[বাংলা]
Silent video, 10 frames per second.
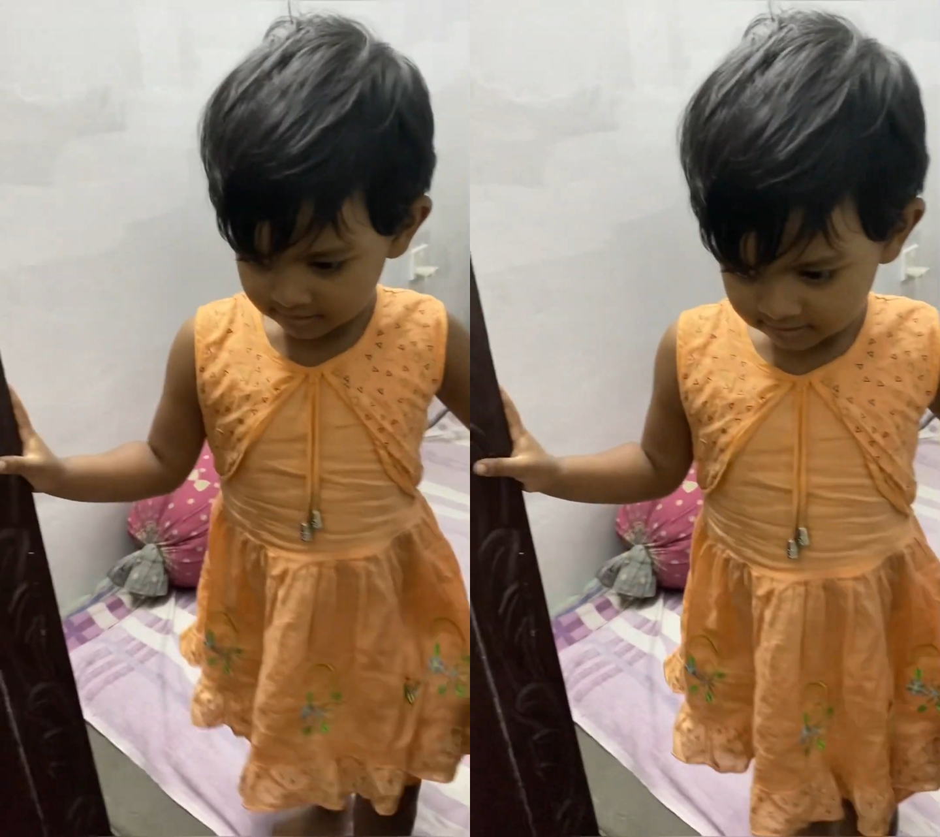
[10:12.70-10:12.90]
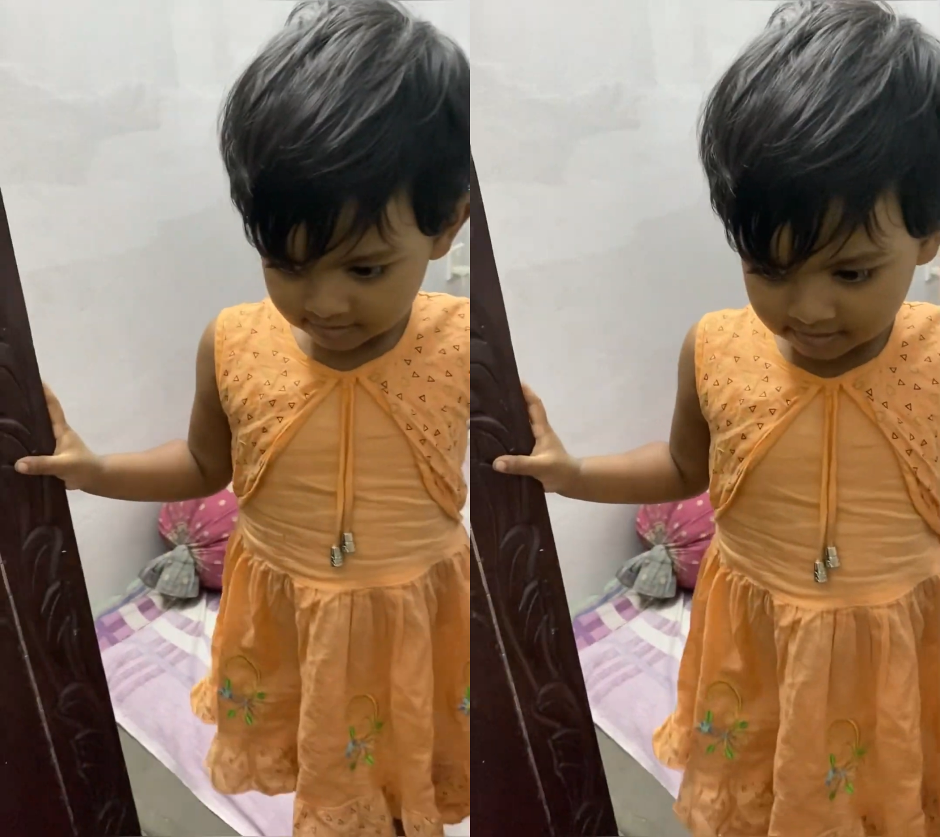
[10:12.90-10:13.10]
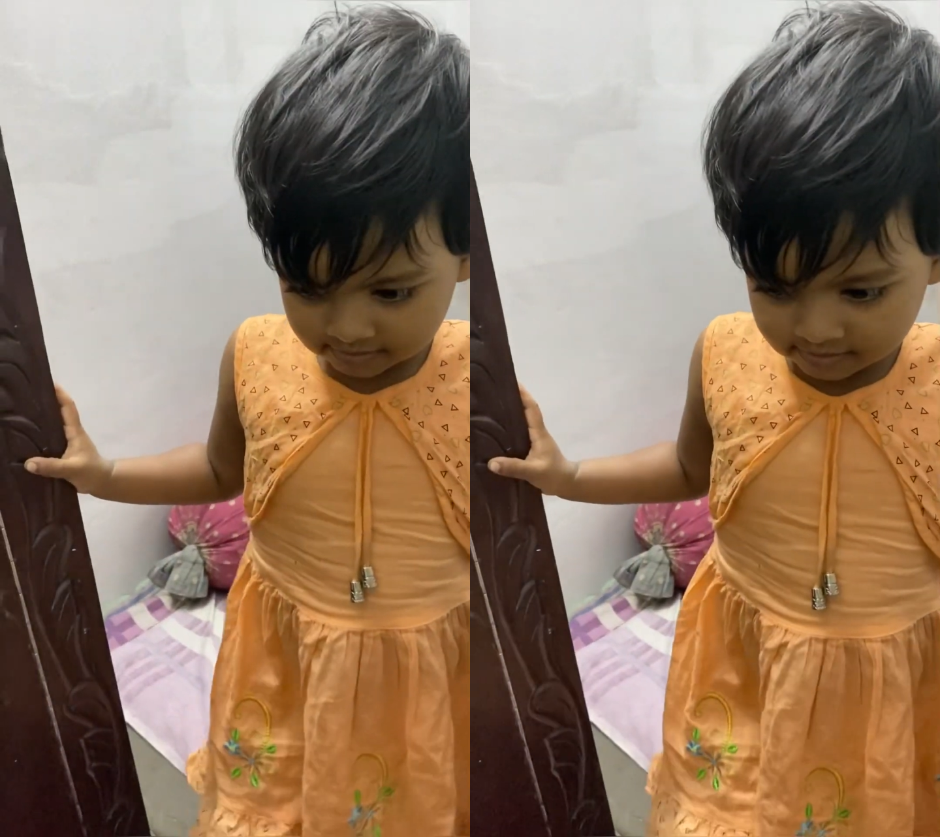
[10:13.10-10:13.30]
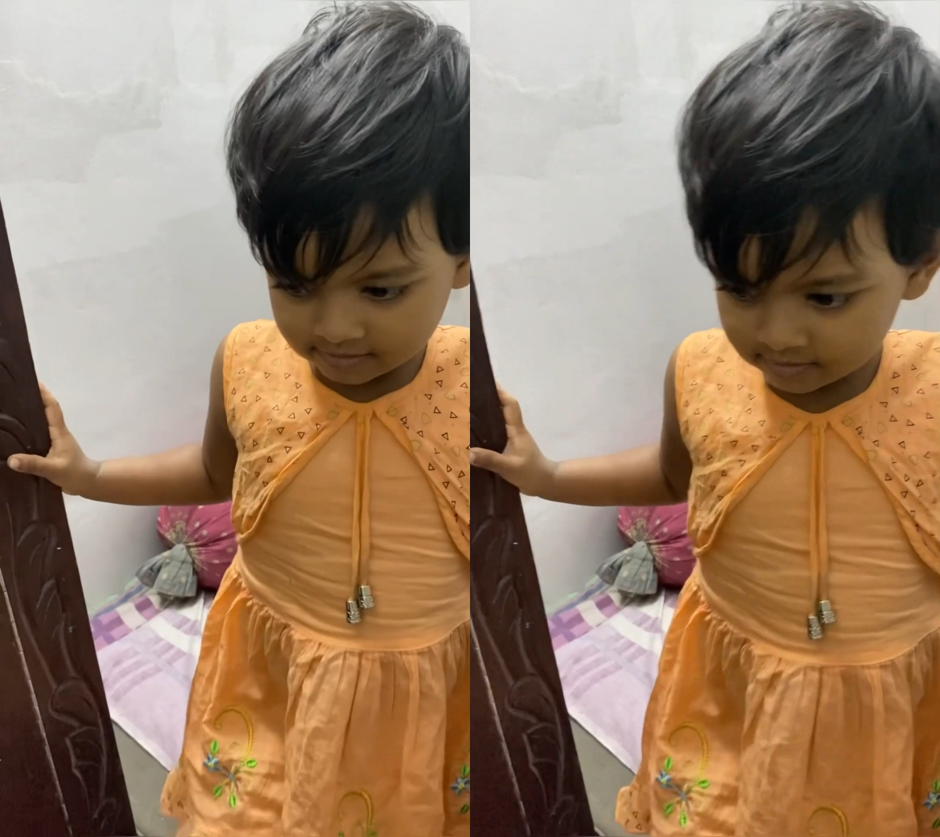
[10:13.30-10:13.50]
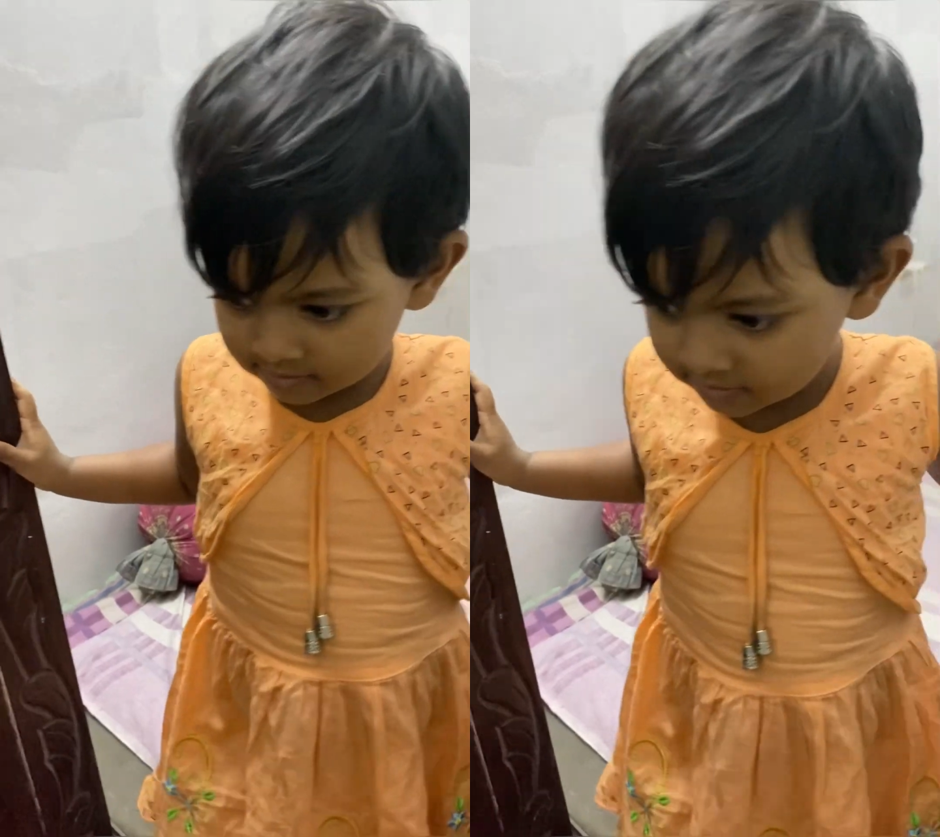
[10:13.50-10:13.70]
খেলতেছে
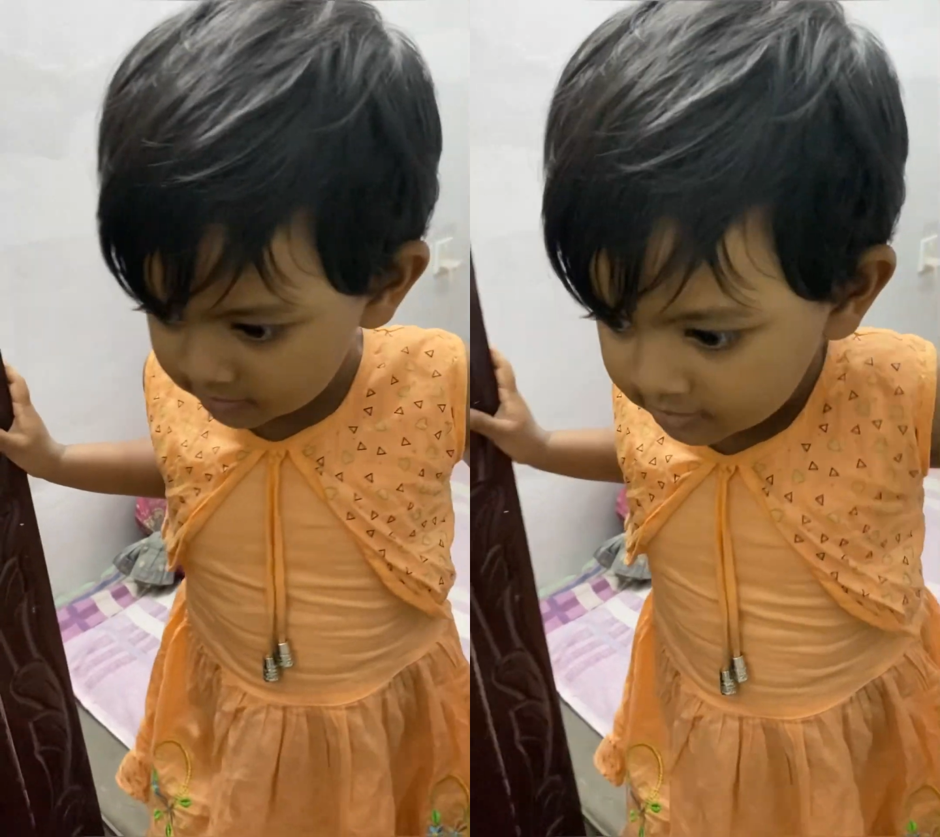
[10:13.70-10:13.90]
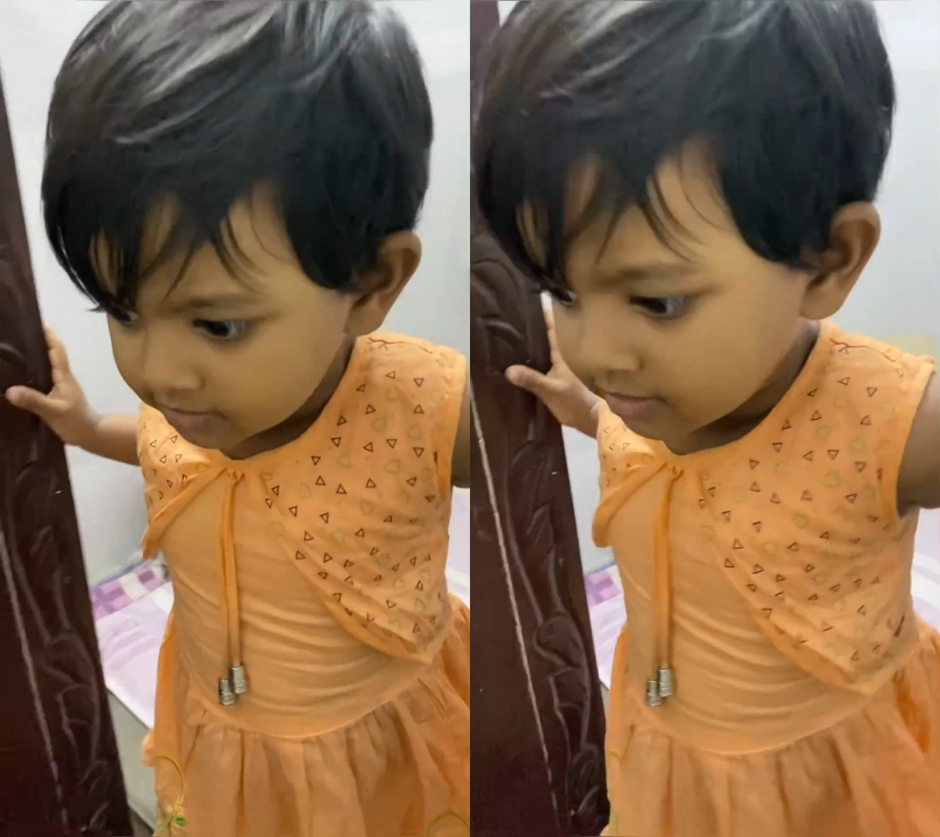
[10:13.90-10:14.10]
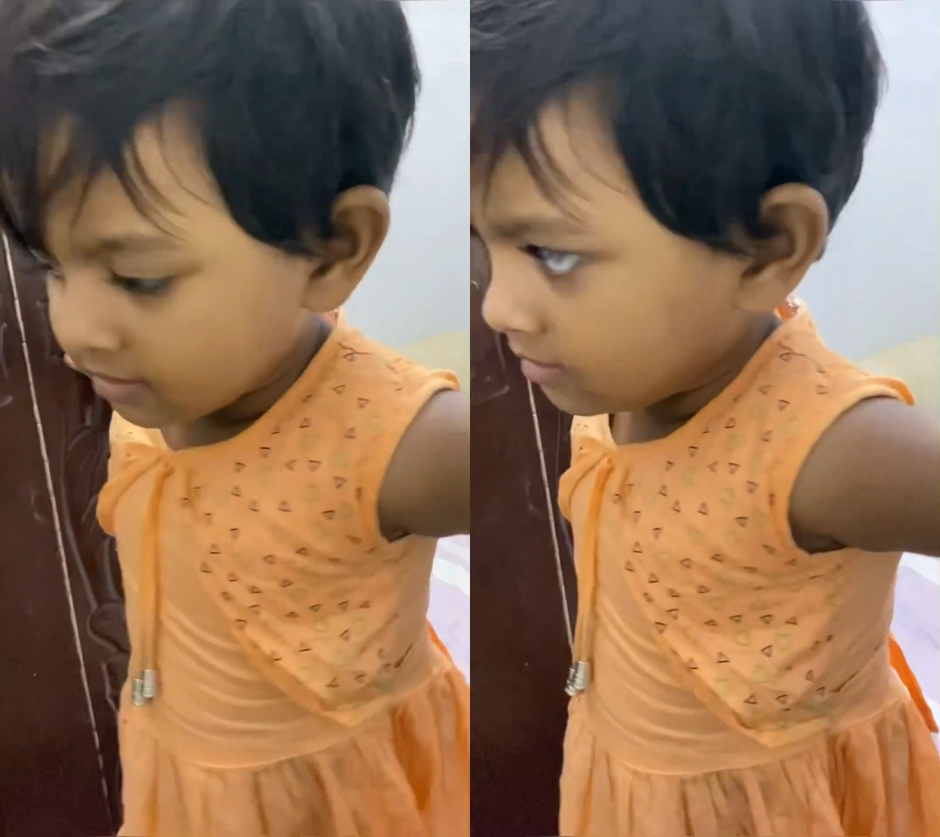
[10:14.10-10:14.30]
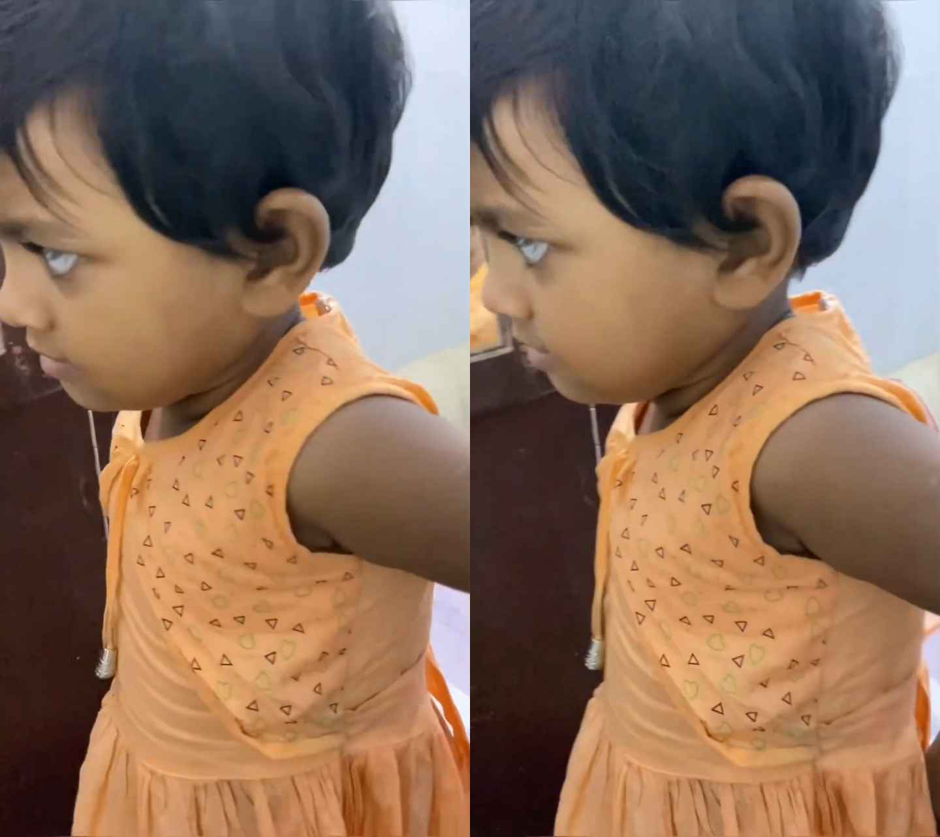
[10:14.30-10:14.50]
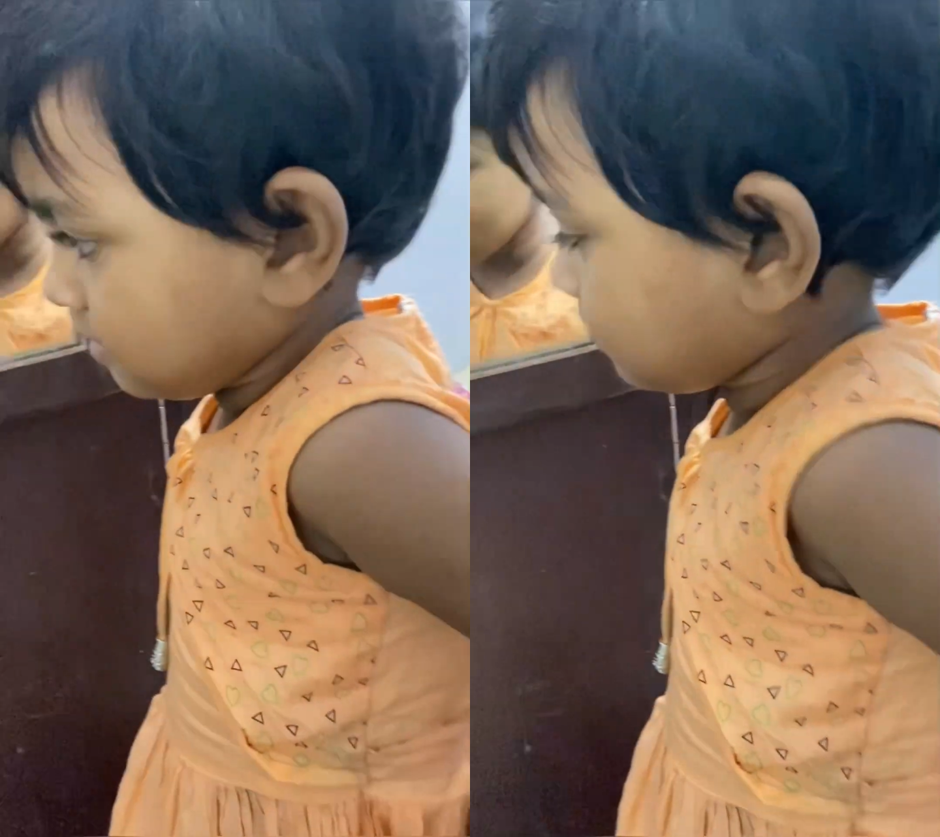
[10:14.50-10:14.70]
ও অনেকদিন পর নানু